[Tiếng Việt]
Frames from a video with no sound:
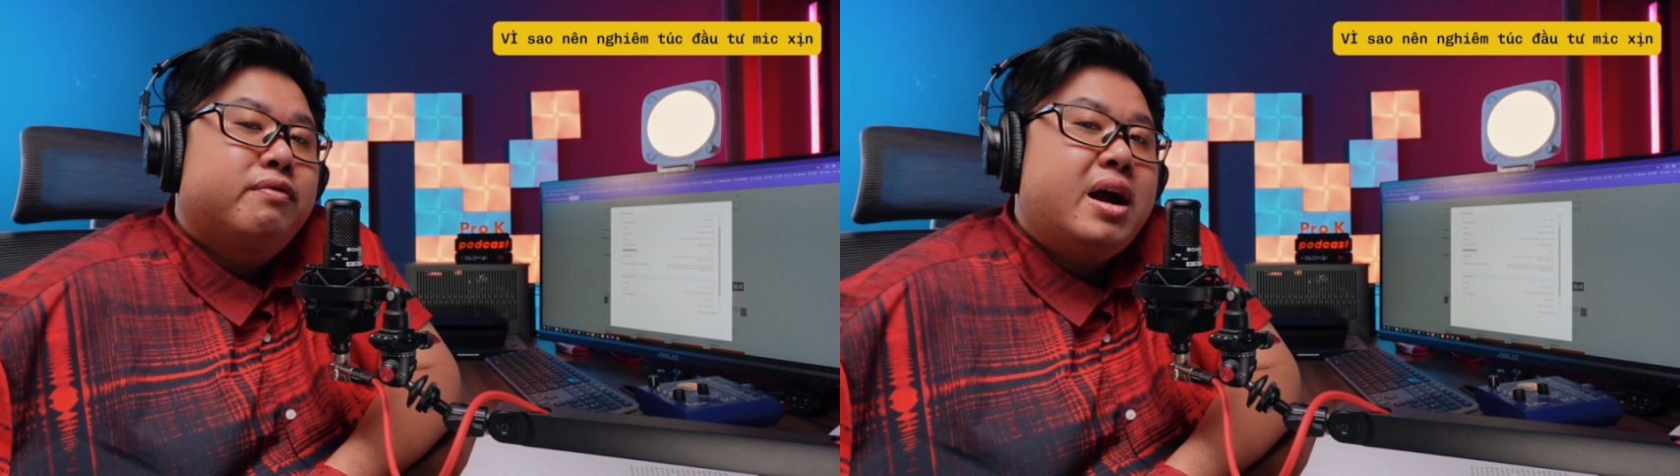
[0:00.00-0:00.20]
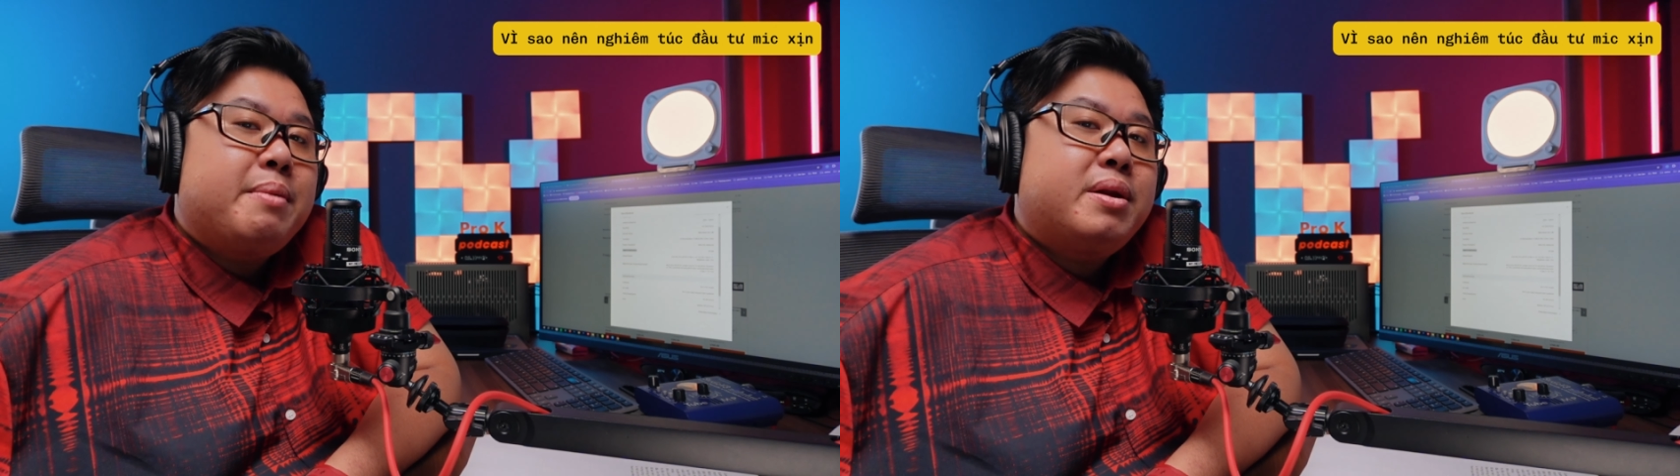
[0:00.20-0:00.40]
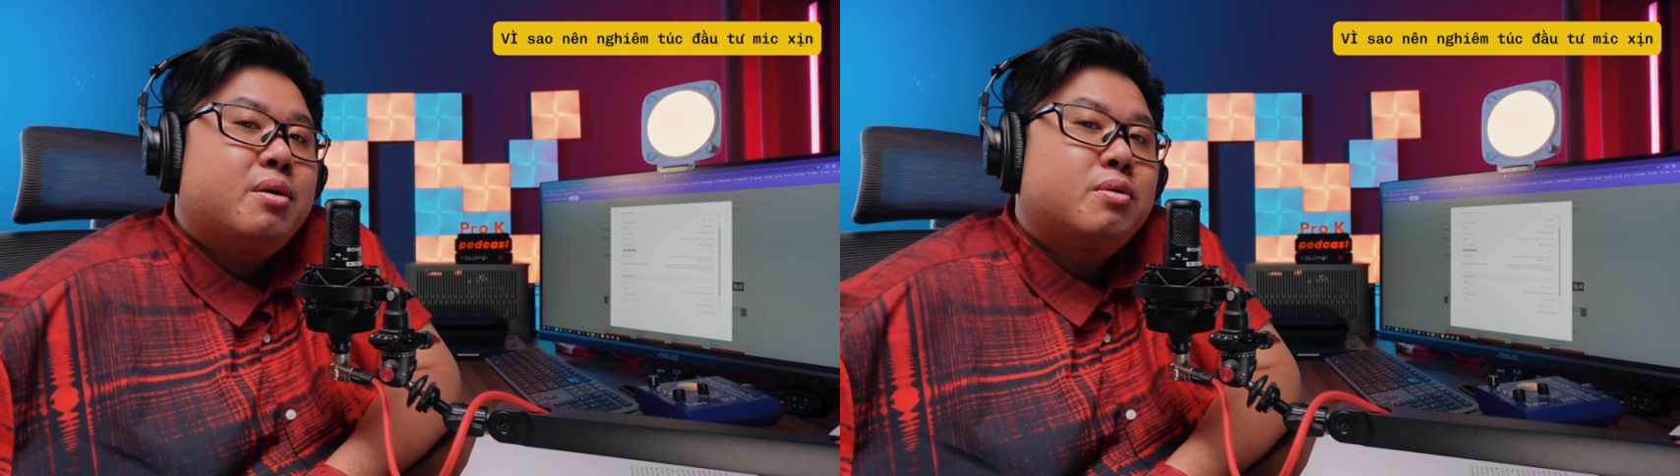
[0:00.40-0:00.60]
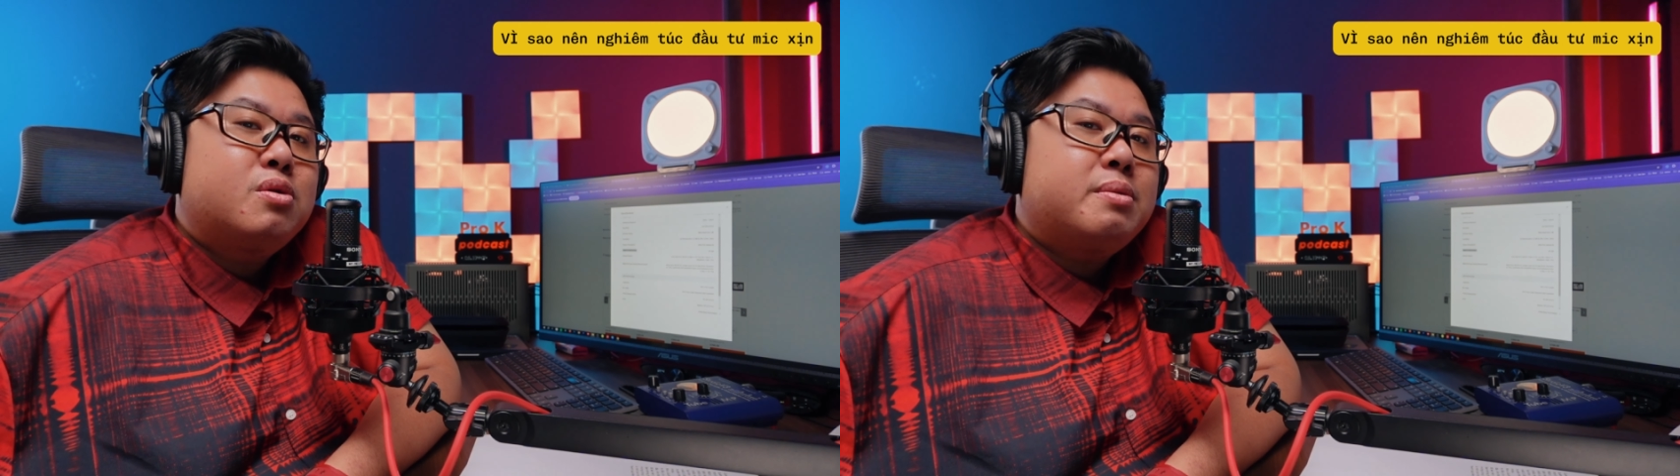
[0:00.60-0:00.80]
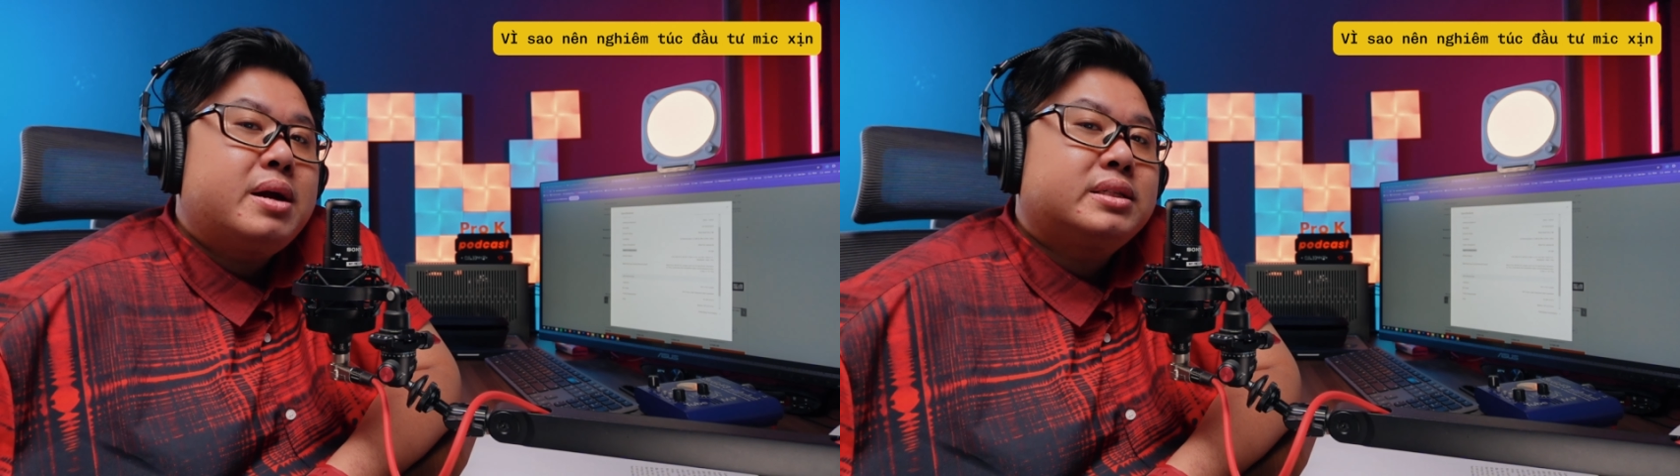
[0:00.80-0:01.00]
và bắt
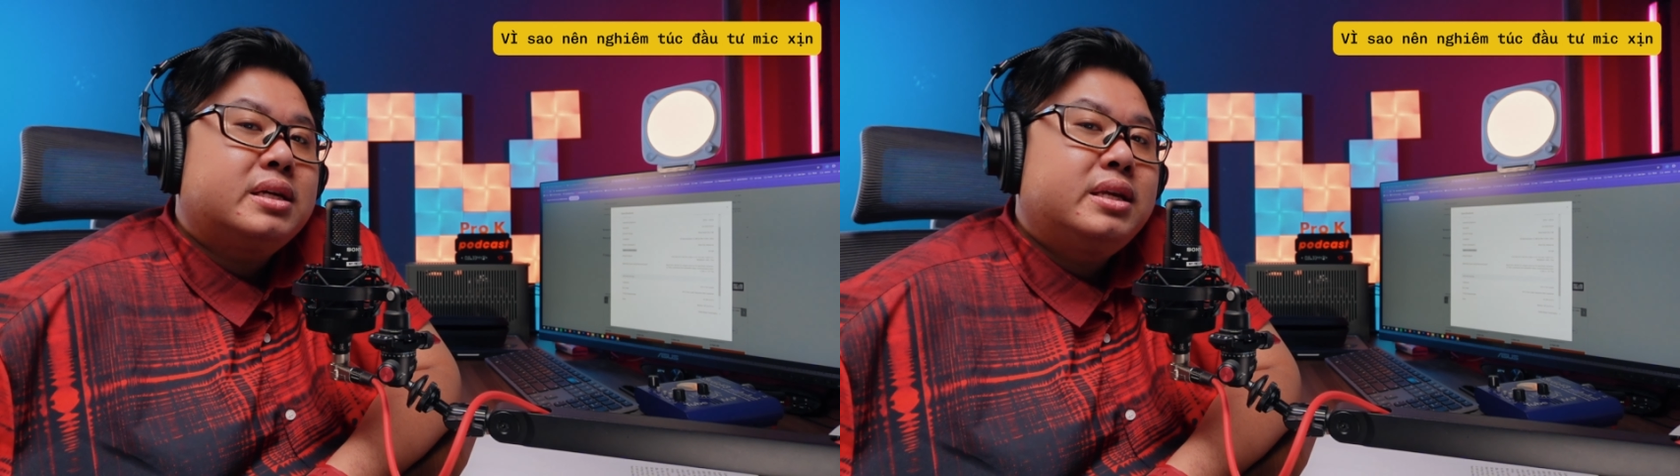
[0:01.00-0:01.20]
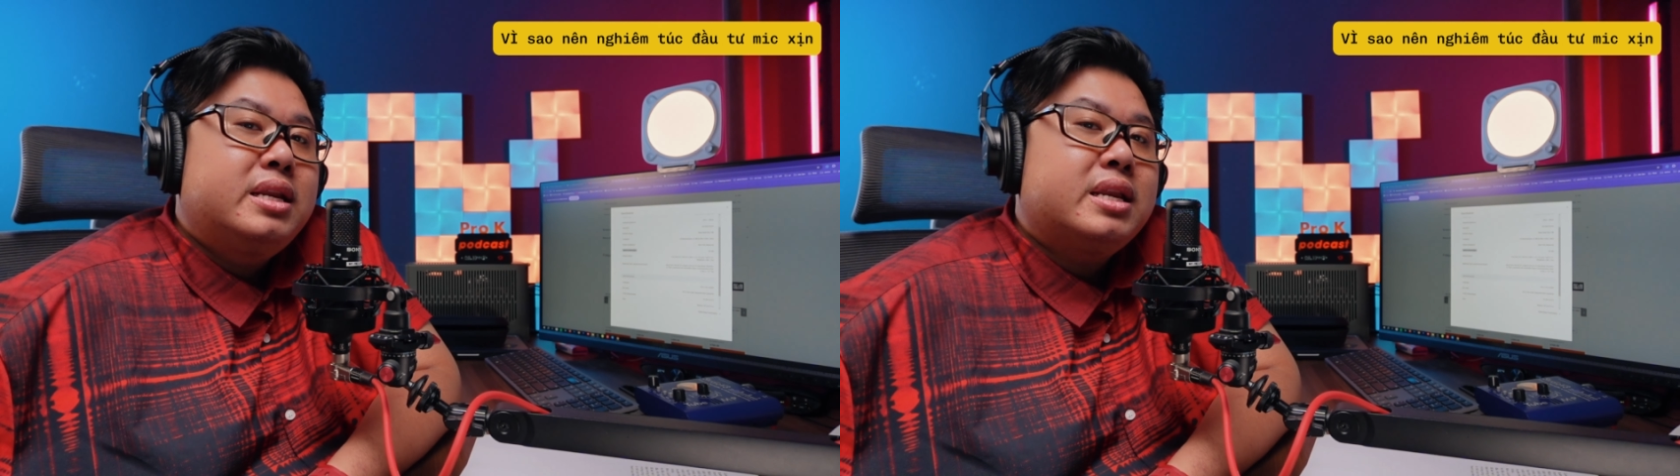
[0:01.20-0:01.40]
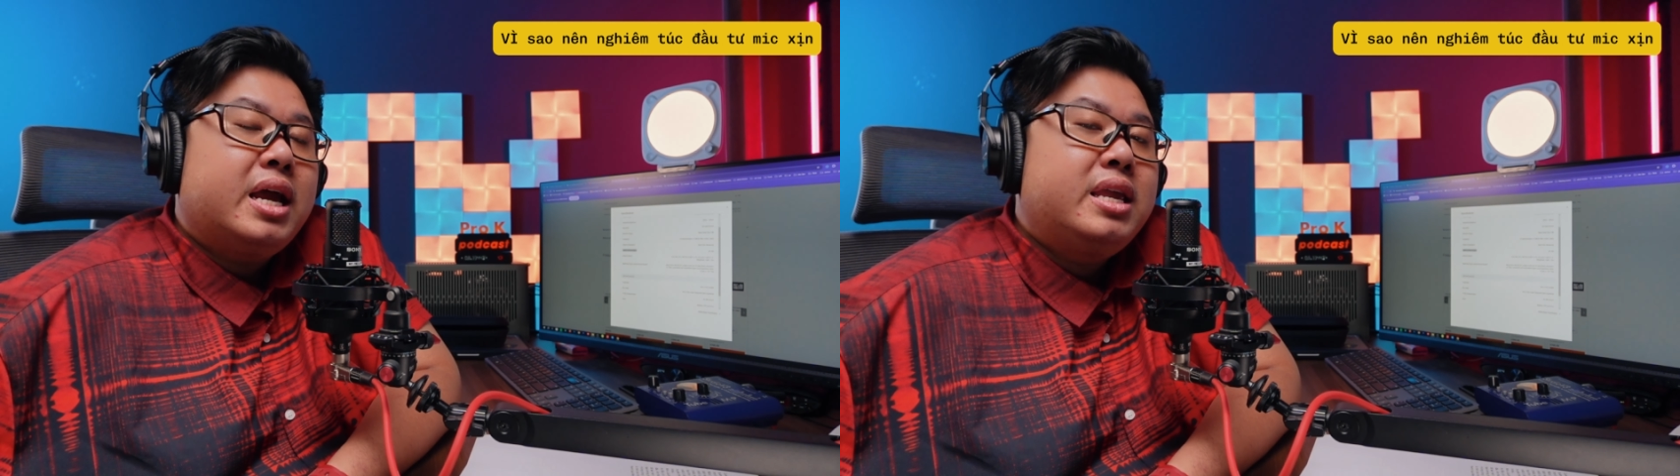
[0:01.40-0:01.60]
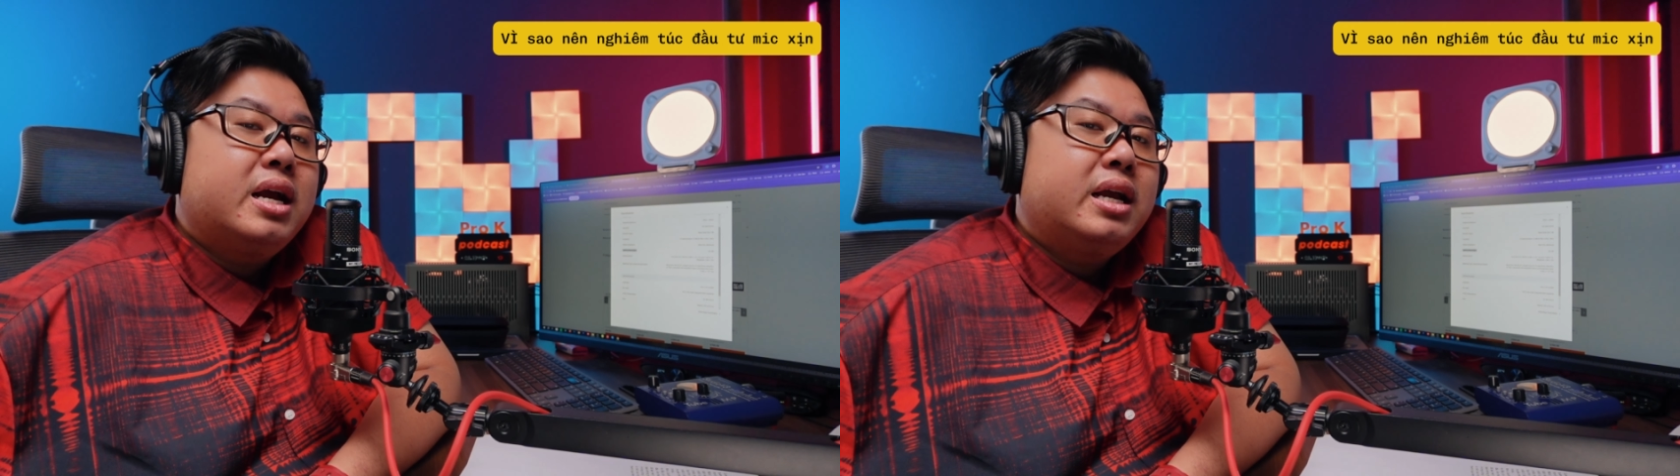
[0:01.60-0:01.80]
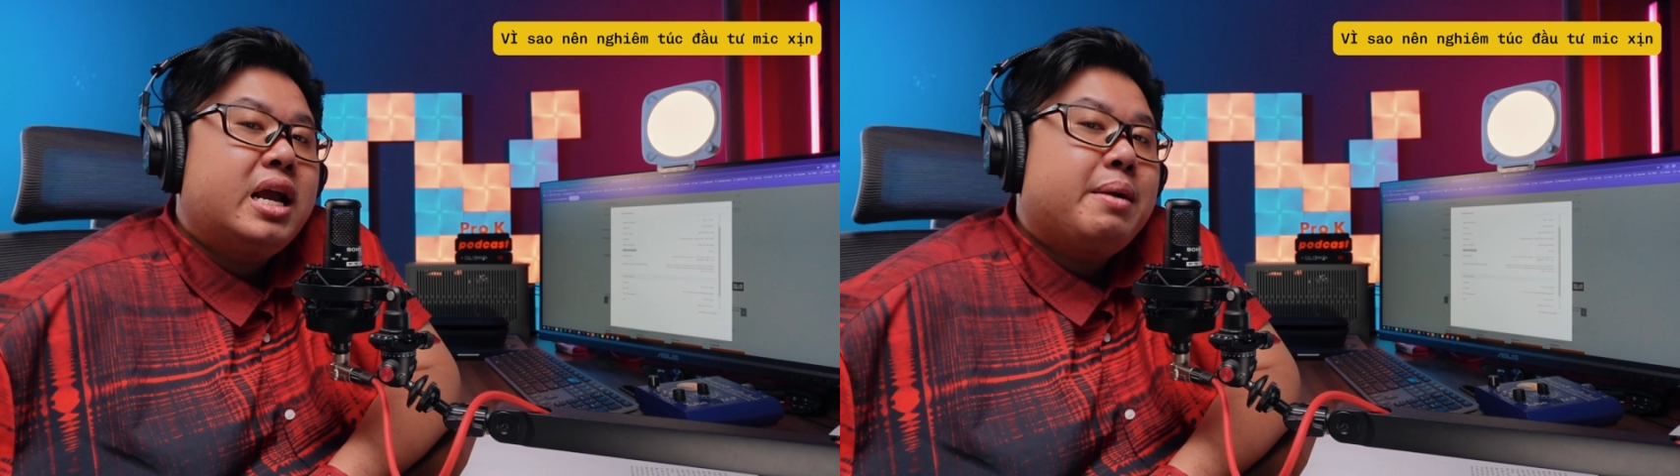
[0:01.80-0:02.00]
đầu các bạn sẽ nhìn thấy
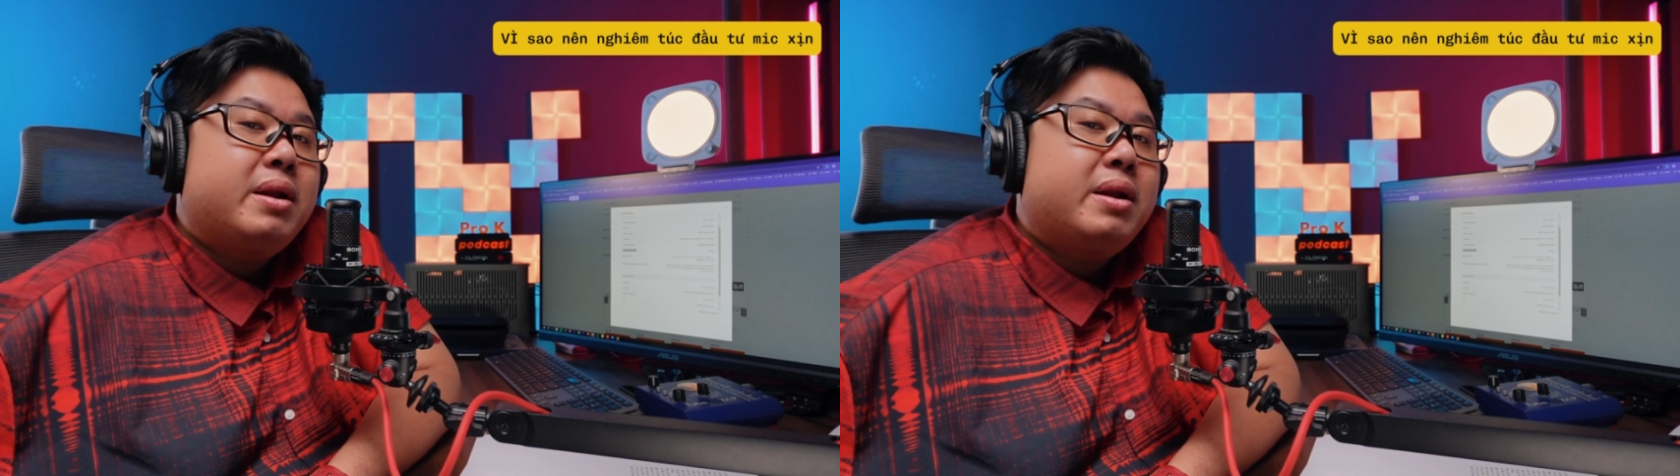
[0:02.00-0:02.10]
những cái